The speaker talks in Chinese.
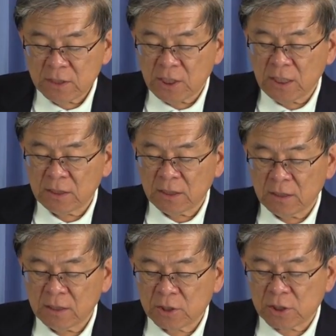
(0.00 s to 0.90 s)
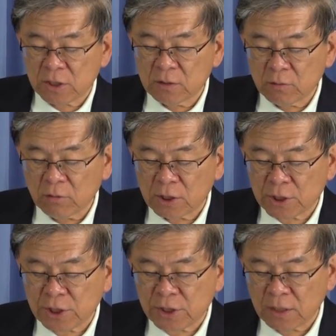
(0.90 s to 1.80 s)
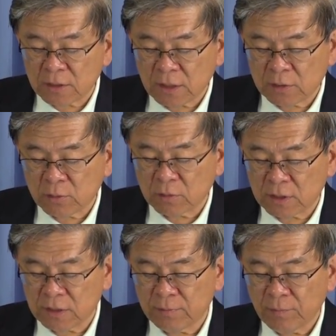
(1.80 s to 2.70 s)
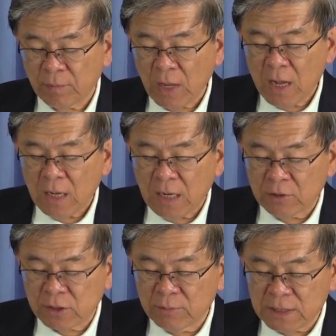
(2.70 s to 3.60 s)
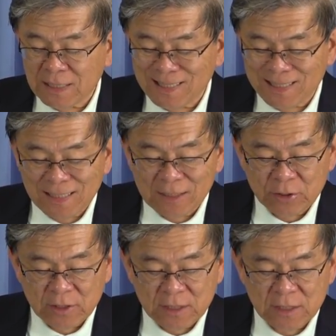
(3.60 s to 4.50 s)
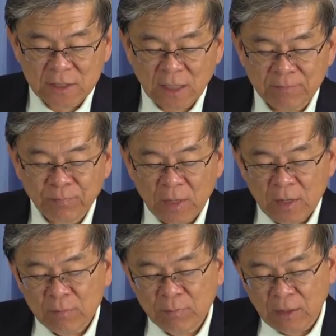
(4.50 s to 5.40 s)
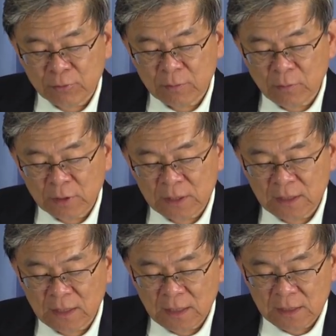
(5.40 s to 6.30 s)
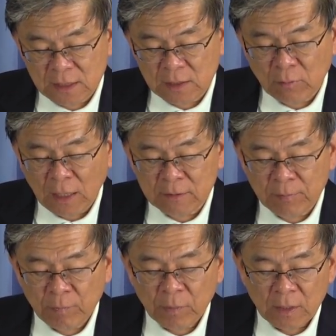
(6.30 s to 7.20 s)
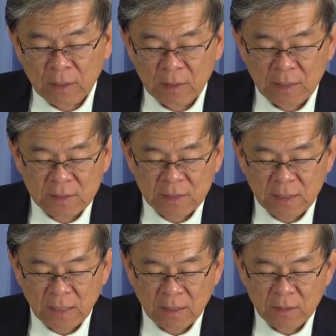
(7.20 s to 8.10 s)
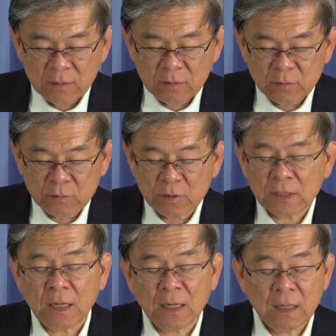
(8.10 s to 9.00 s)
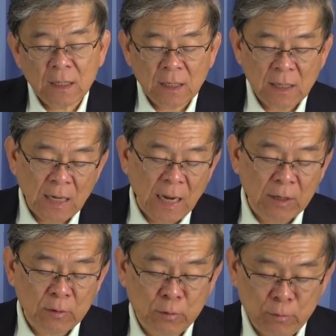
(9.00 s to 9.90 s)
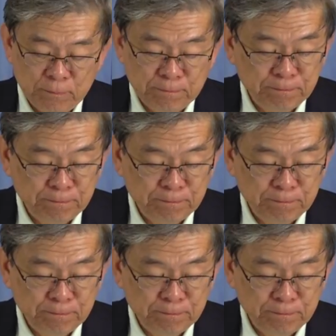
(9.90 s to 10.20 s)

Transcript: 谦和，胜过世上的众人。还有《申命记》第34章描述摩西的死亡和以色列居上哀哭。